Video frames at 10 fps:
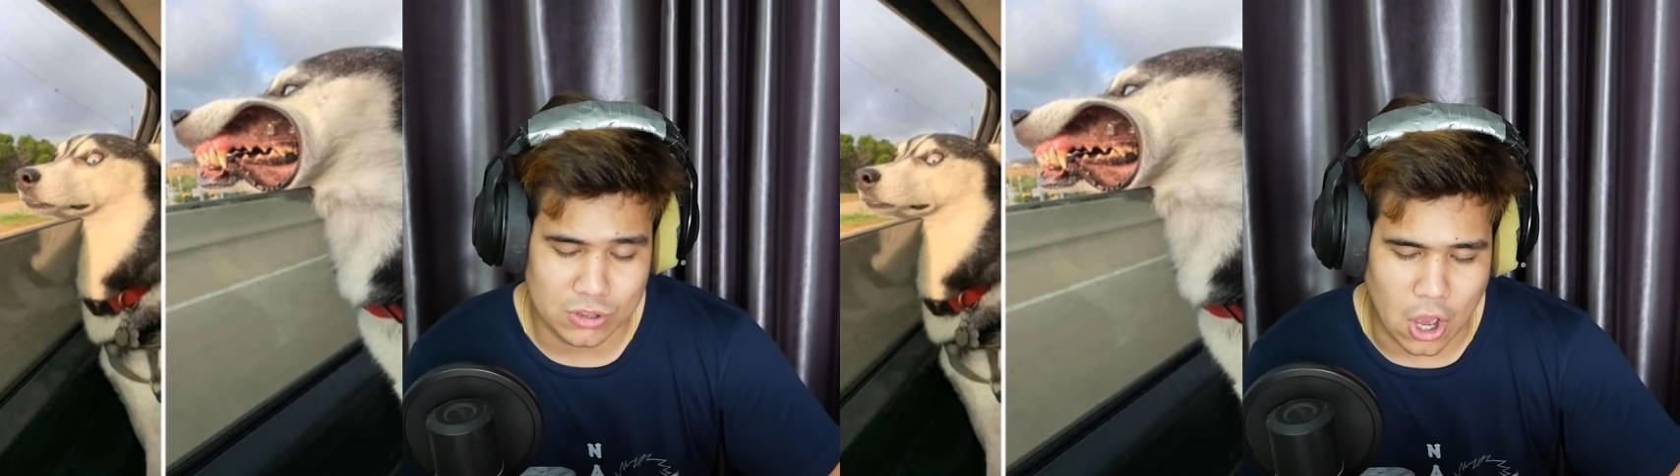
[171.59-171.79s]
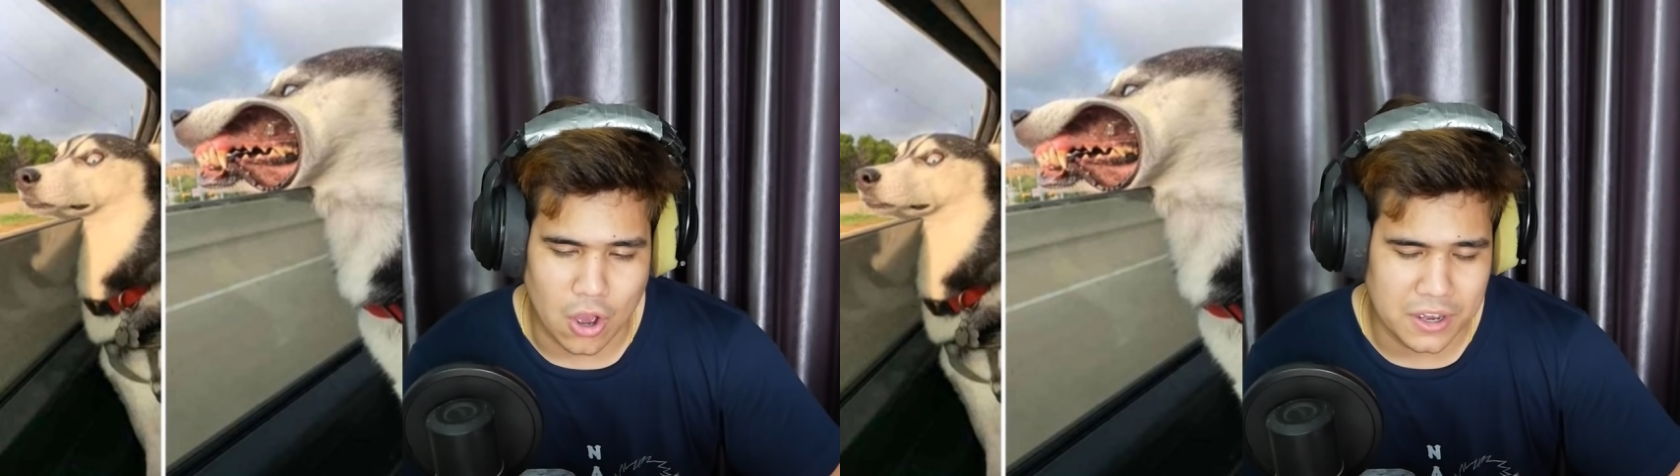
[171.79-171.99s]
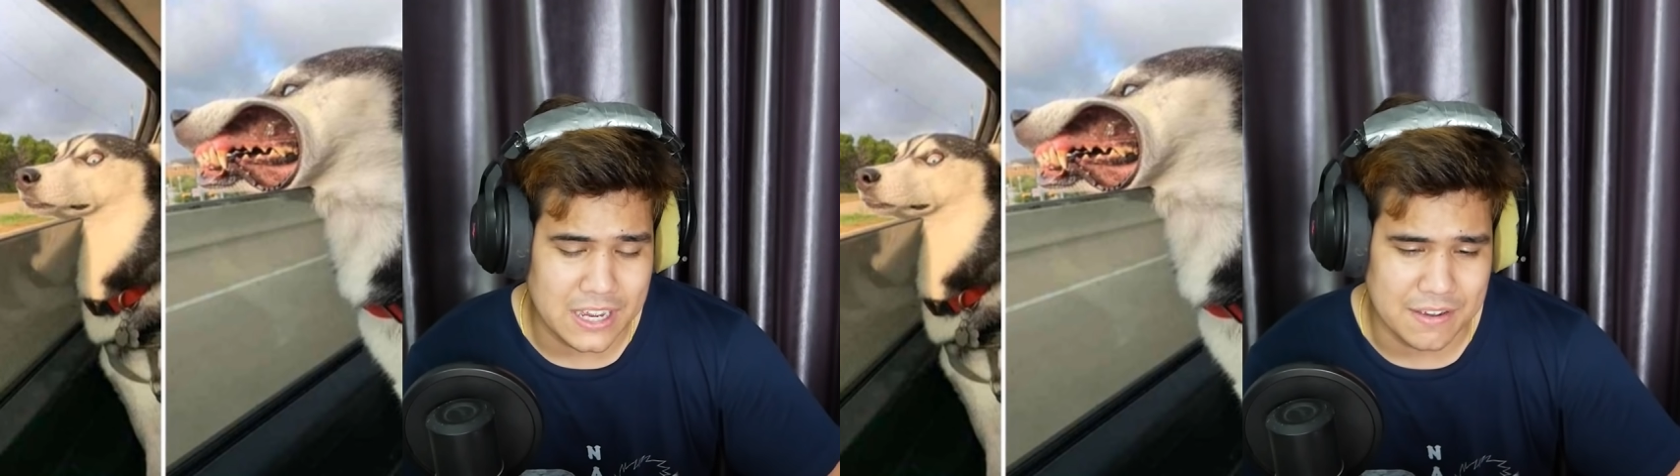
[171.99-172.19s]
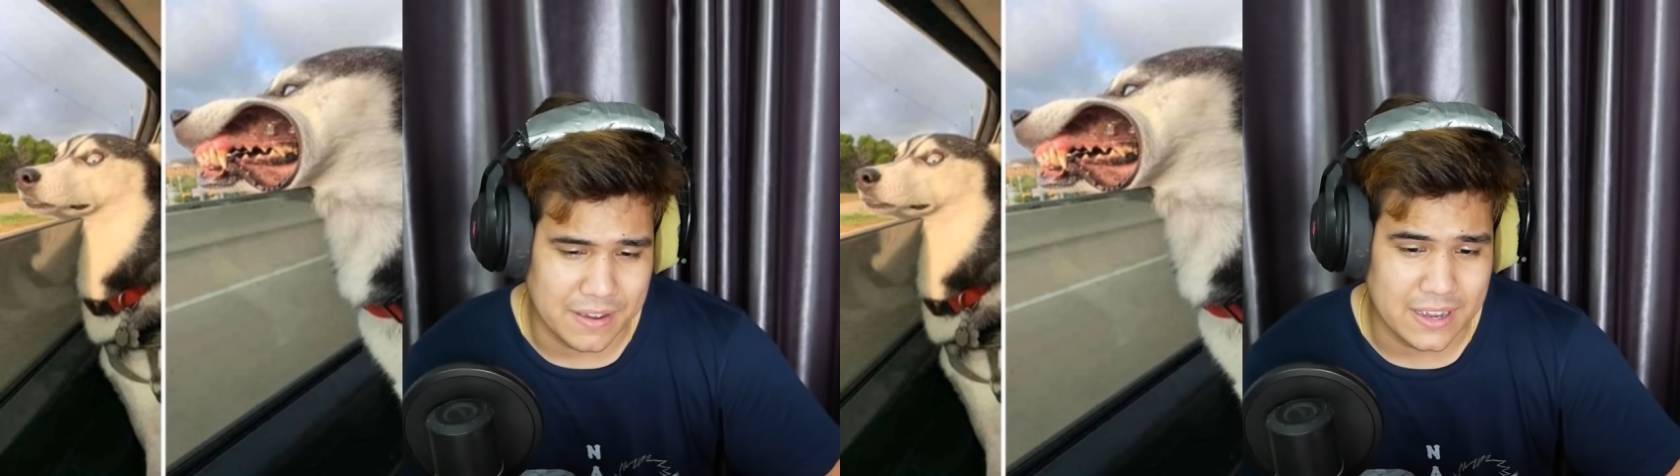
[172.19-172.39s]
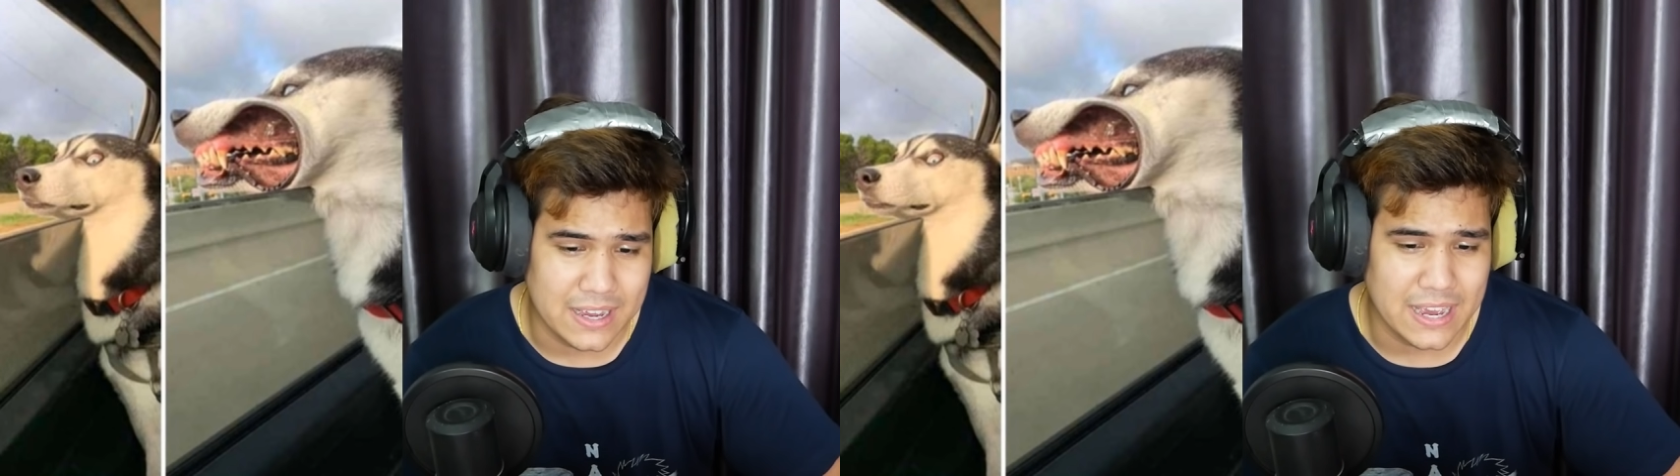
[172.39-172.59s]
ตองใช่ไหม
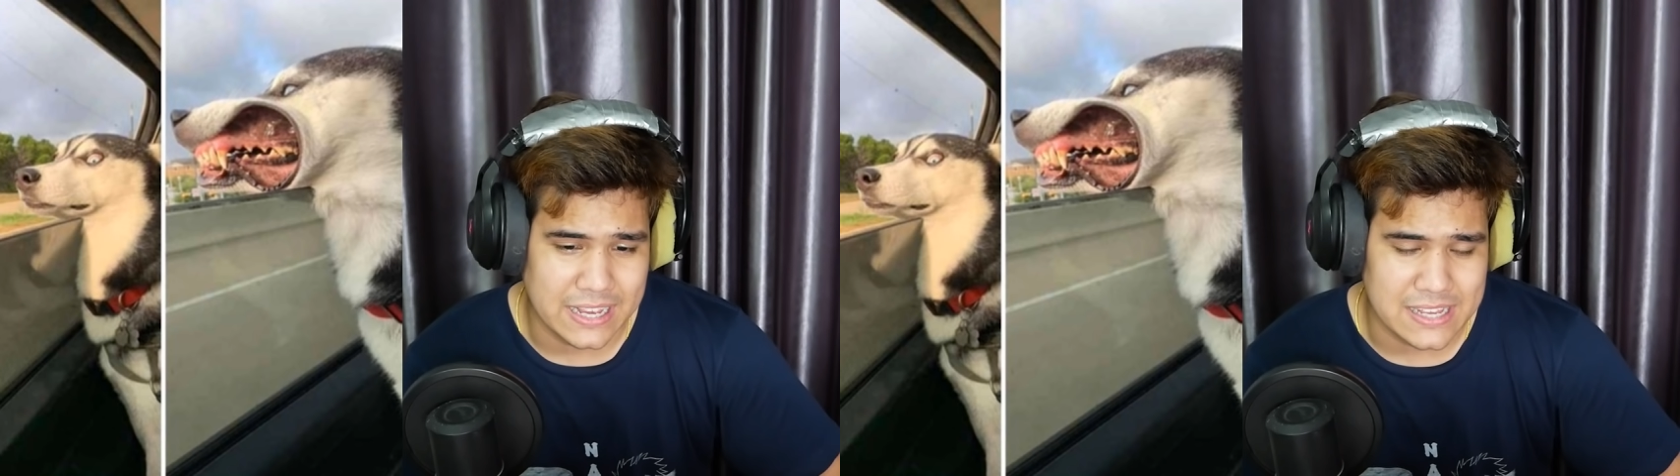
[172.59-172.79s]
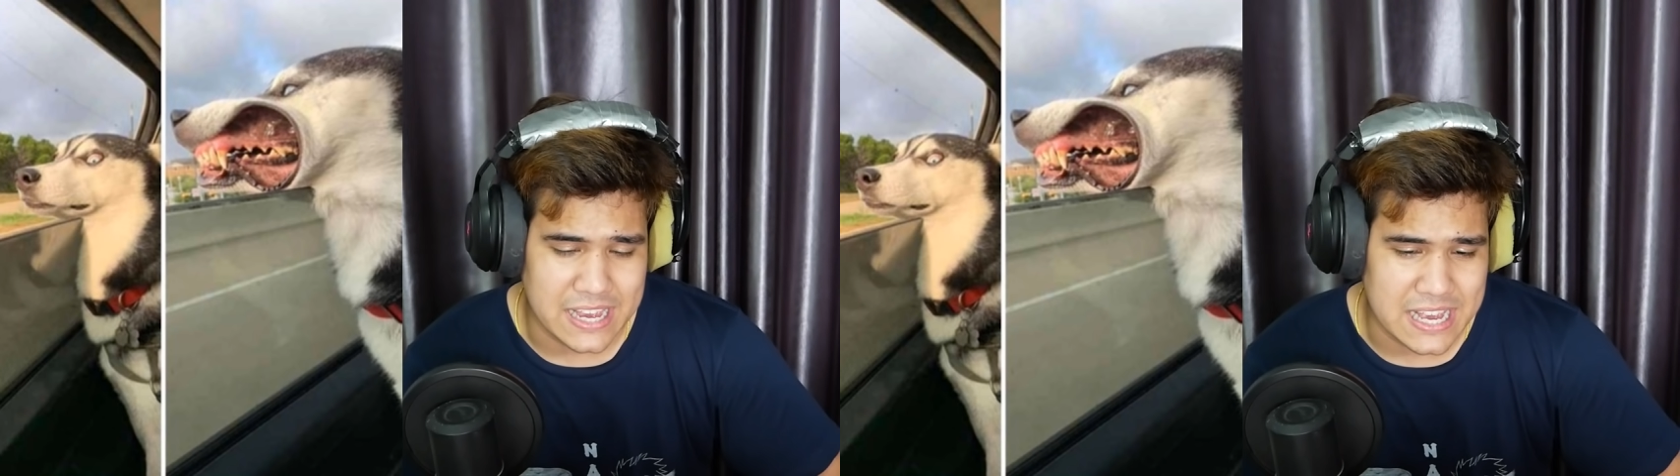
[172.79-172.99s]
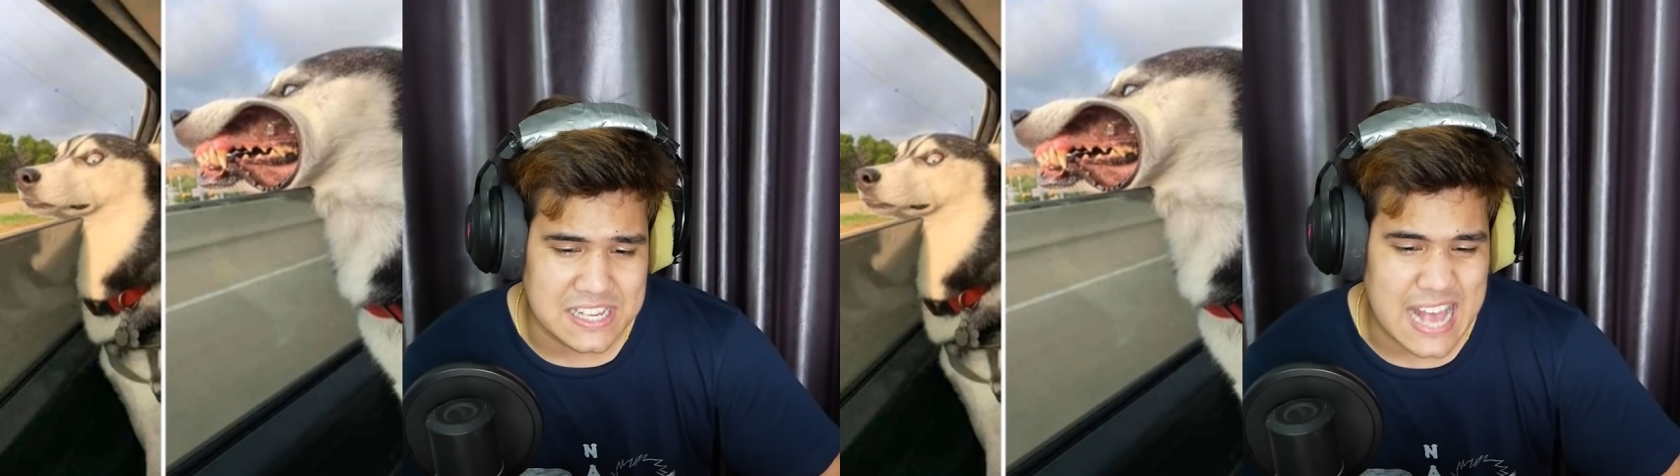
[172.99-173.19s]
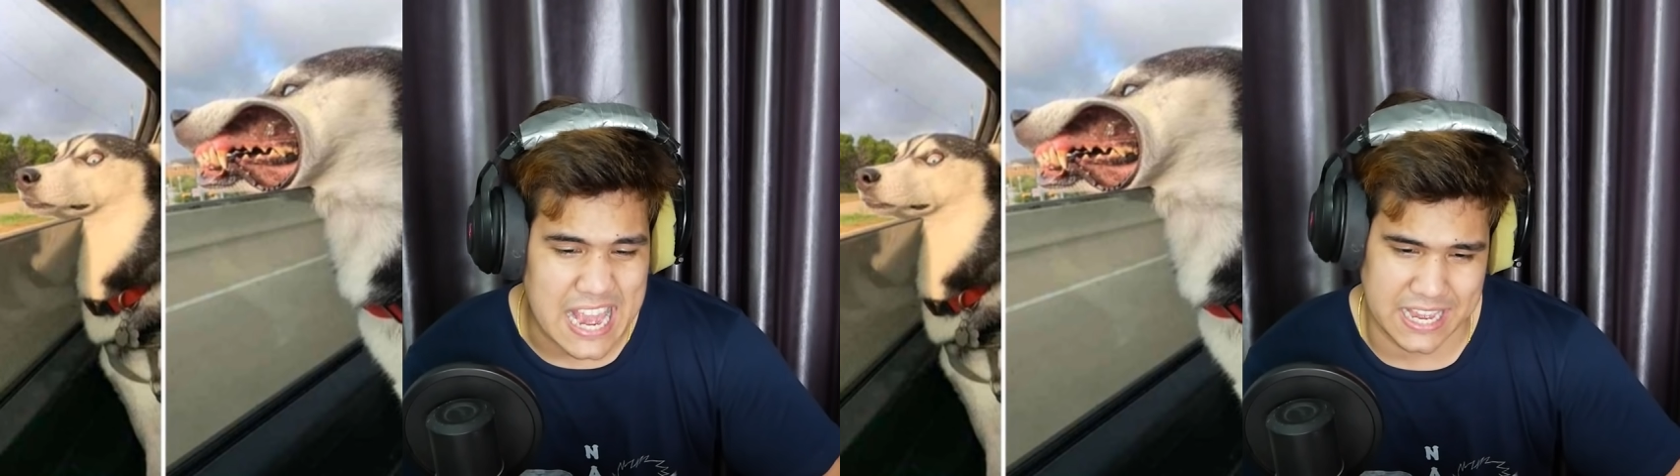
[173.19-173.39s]
ฮะไอไอไอใส